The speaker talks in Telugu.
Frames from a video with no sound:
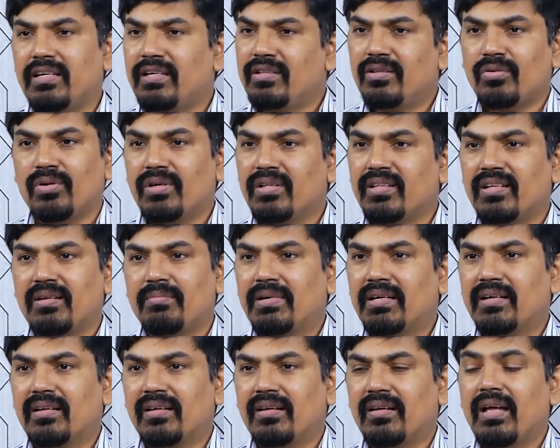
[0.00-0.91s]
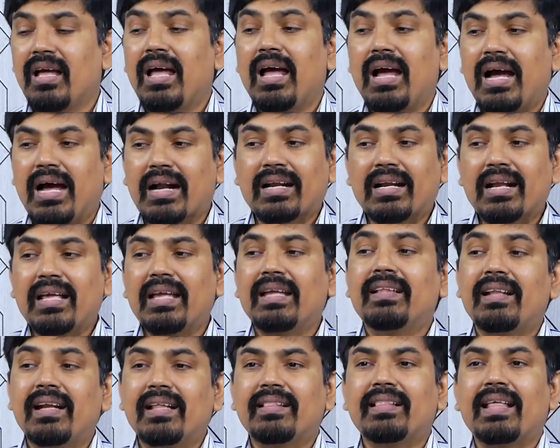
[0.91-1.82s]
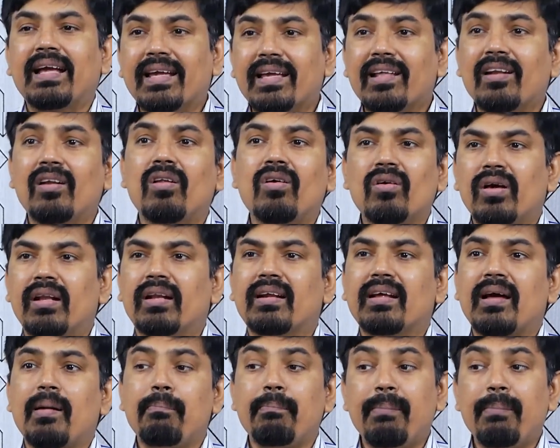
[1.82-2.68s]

ఏదో ఉంటుంది అనమాట అట్లా ఏదైనా దగ్గరలో కనుక